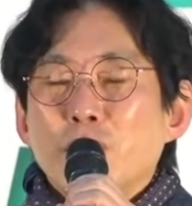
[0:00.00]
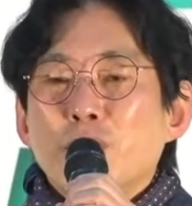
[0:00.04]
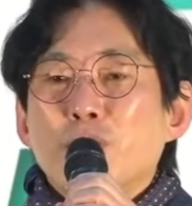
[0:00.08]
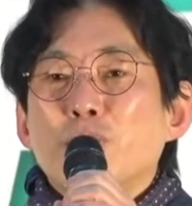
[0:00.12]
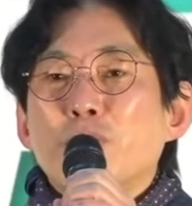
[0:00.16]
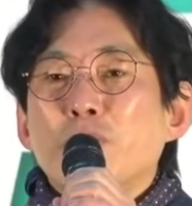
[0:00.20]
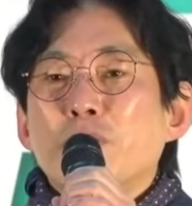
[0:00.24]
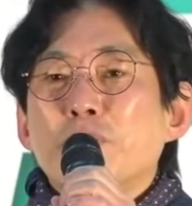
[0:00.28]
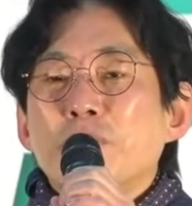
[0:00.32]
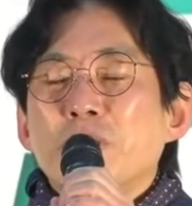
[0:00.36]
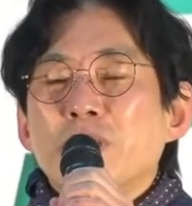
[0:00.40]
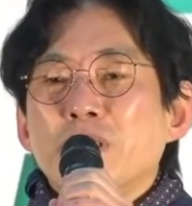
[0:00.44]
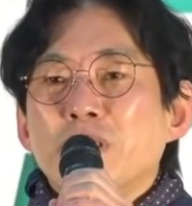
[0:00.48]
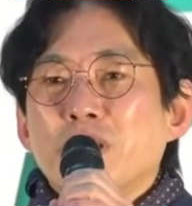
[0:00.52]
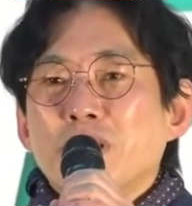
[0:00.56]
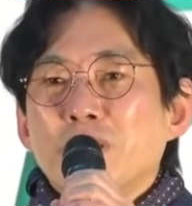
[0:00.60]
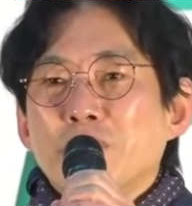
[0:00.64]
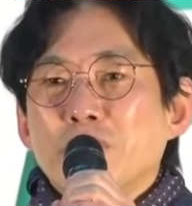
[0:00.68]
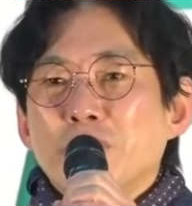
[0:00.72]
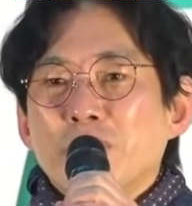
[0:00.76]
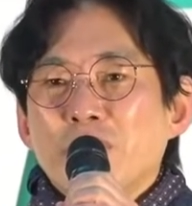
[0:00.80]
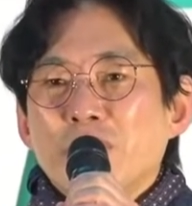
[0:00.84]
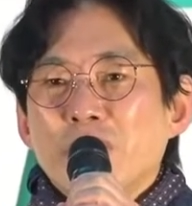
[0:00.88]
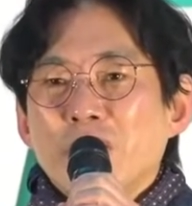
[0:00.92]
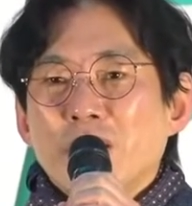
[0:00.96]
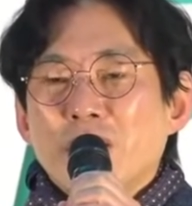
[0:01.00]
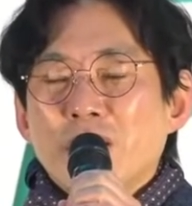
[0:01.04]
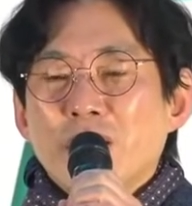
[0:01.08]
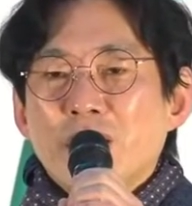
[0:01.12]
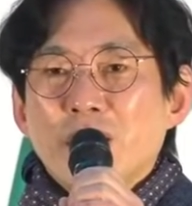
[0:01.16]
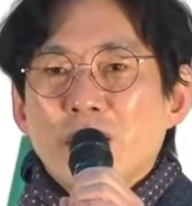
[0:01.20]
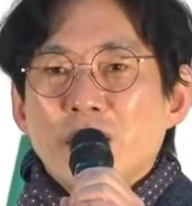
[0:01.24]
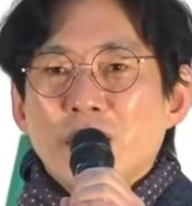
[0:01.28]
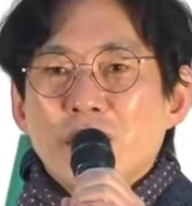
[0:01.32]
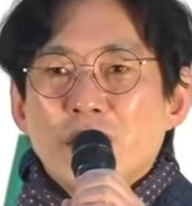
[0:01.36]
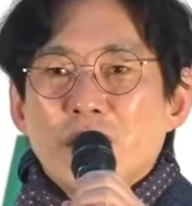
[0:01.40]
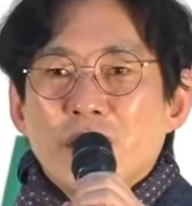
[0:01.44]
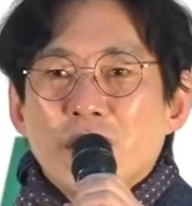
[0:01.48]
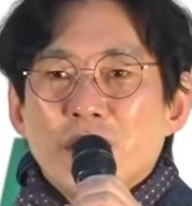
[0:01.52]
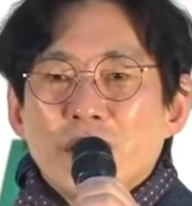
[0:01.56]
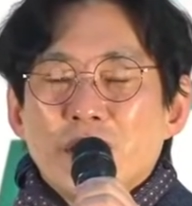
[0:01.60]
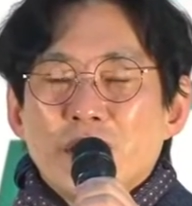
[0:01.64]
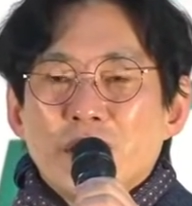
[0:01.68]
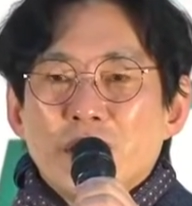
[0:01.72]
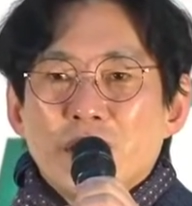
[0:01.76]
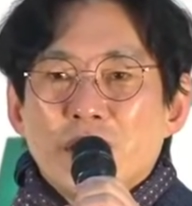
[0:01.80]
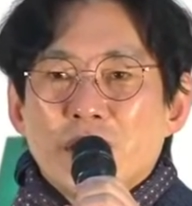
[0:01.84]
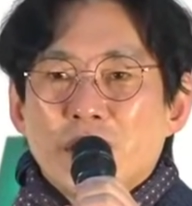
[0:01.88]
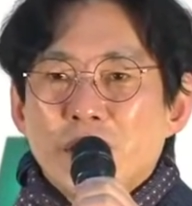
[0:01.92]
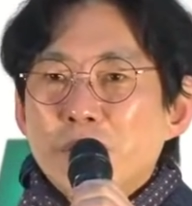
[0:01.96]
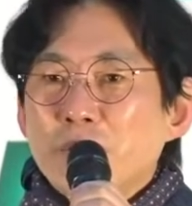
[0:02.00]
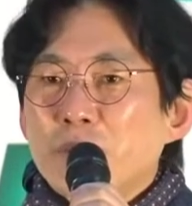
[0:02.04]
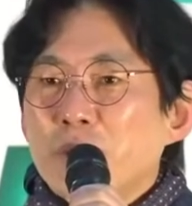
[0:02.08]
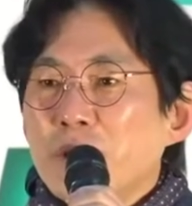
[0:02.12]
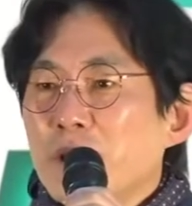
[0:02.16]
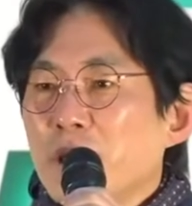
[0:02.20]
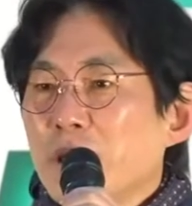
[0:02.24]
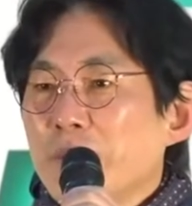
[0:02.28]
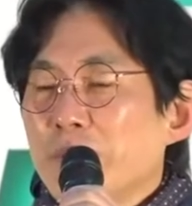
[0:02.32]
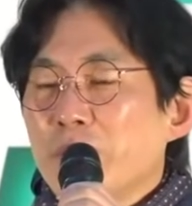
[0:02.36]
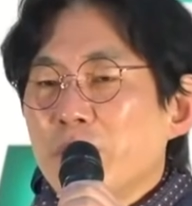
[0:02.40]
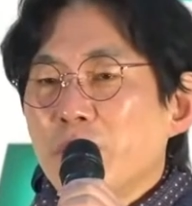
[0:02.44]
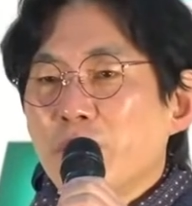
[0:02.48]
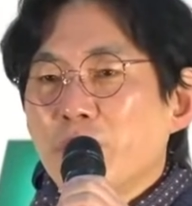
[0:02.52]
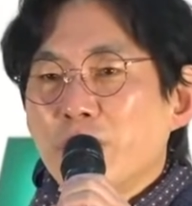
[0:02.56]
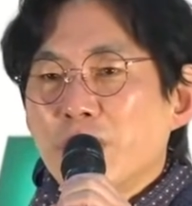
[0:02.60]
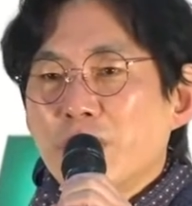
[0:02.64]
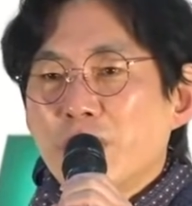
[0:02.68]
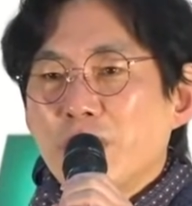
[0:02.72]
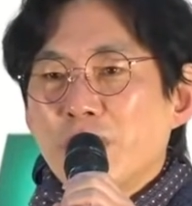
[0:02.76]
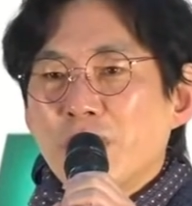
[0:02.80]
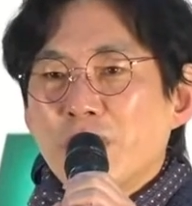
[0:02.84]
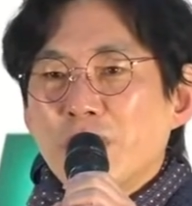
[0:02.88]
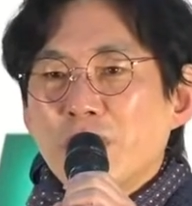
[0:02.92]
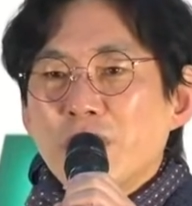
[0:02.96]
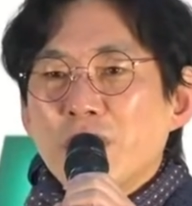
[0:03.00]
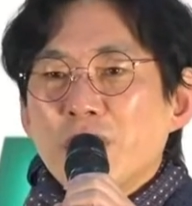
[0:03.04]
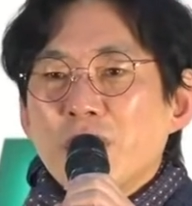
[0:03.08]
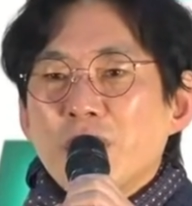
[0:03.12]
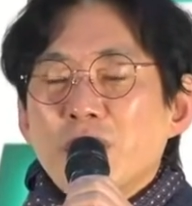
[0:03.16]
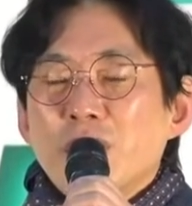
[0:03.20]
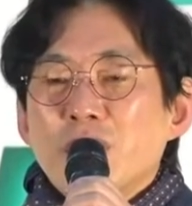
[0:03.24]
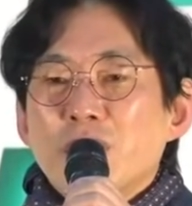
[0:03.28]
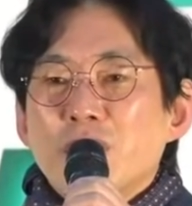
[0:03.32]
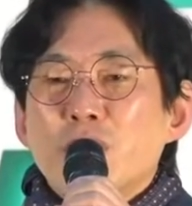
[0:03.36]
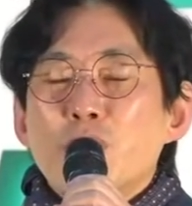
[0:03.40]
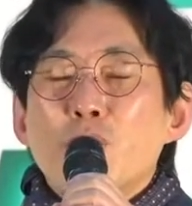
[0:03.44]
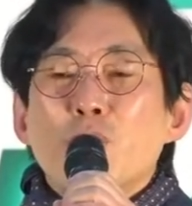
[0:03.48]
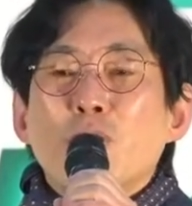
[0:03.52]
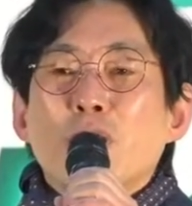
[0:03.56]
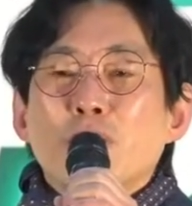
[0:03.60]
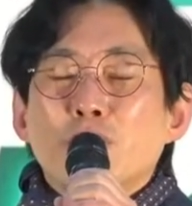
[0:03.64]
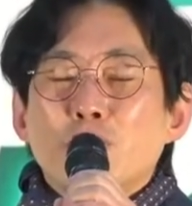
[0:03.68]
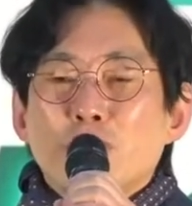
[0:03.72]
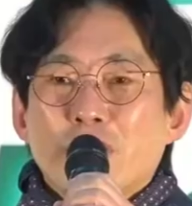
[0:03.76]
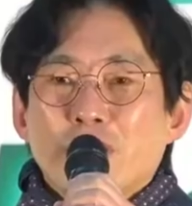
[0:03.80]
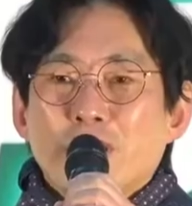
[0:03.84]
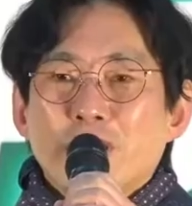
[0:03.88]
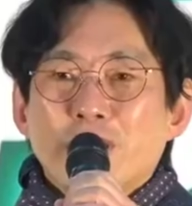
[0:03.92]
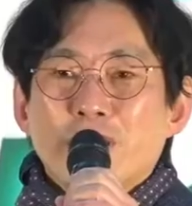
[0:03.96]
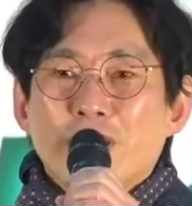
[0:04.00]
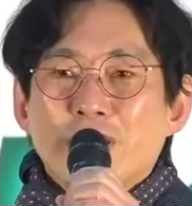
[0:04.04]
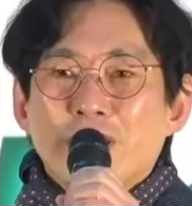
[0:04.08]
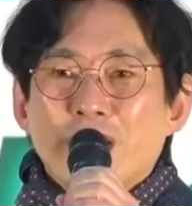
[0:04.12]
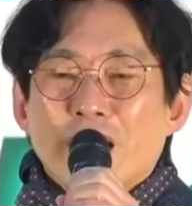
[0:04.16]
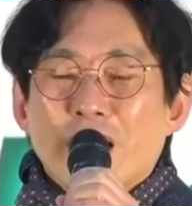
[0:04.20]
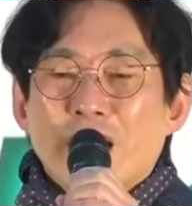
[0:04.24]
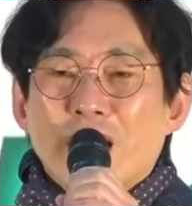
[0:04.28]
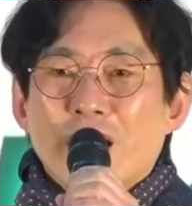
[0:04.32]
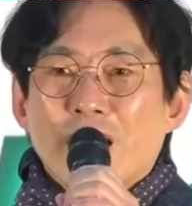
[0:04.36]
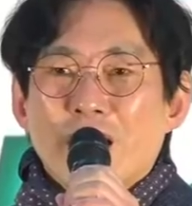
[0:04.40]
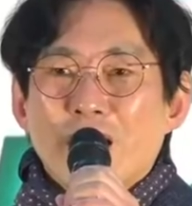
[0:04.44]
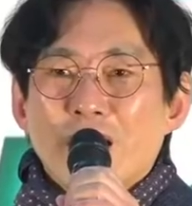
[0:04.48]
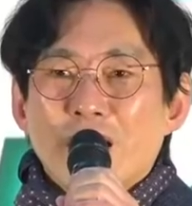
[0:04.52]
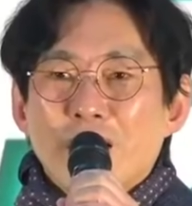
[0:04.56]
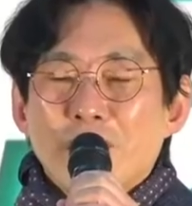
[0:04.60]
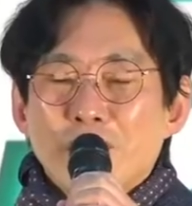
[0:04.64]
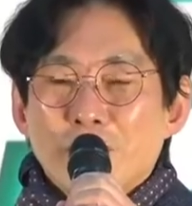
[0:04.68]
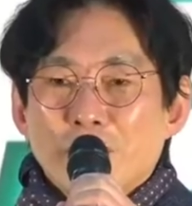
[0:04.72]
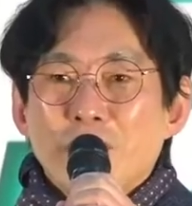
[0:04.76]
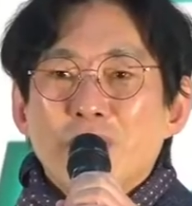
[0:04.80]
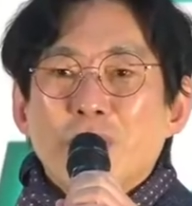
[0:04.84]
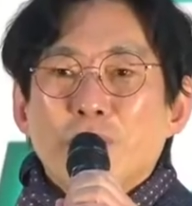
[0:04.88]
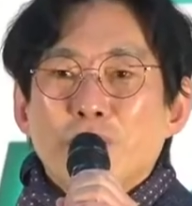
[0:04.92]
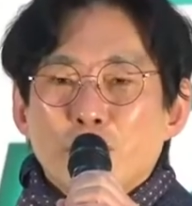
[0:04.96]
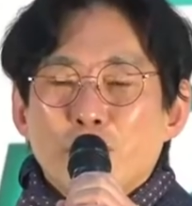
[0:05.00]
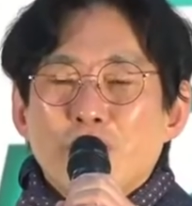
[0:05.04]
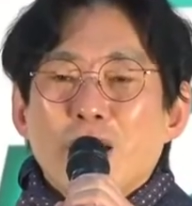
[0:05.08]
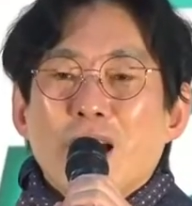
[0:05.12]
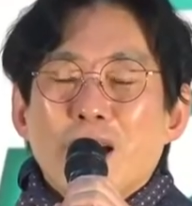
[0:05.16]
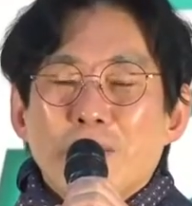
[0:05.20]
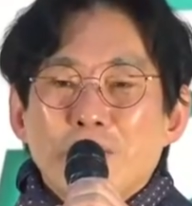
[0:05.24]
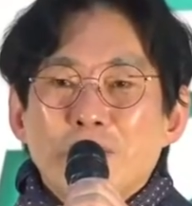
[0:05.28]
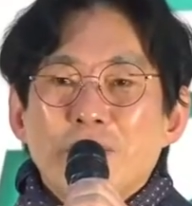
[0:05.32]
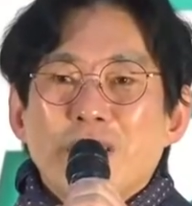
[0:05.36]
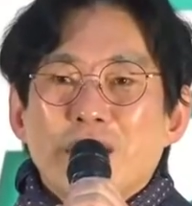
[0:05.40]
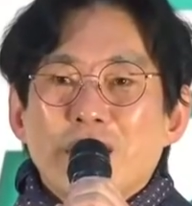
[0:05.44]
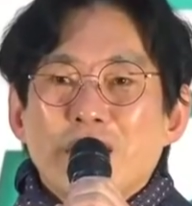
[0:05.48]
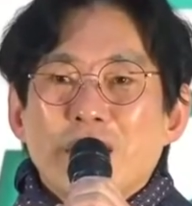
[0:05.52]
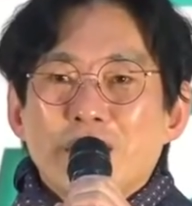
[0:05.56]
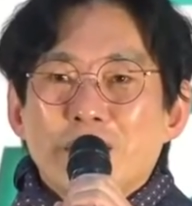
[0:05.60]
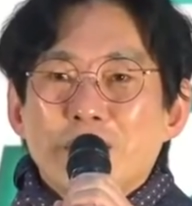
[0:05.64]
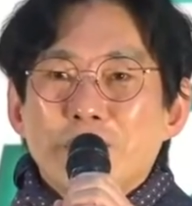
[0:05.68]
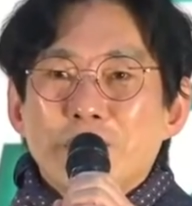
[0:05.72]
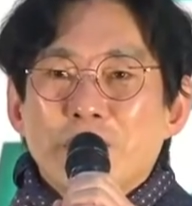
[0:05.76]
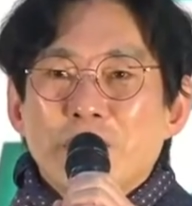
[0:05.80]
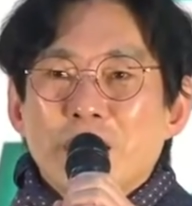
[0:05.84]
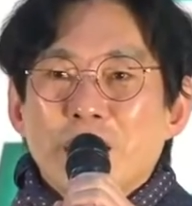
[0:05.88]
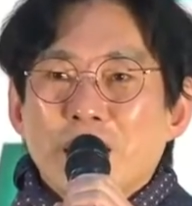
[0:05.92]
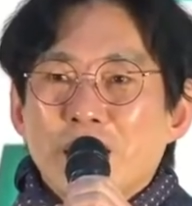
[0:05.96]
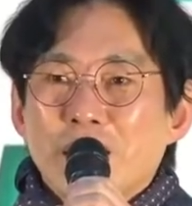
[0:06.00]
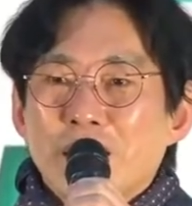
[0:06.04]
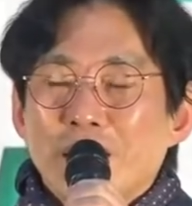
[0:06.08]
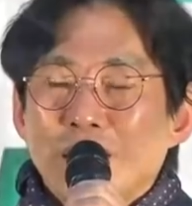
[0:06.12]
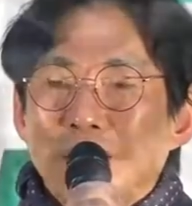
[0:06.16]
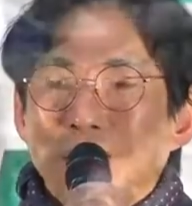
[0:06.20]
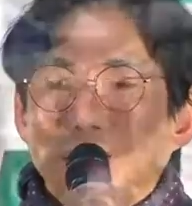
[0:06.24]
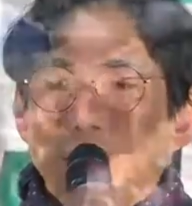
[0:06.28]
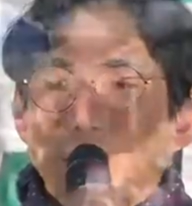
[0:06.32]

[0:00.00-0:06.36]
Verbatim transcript: 우리 국민 여러분들이 김우겸 의원을 응원해 주실 것을 제가 먼저 부탁 한번 드리겠습니다.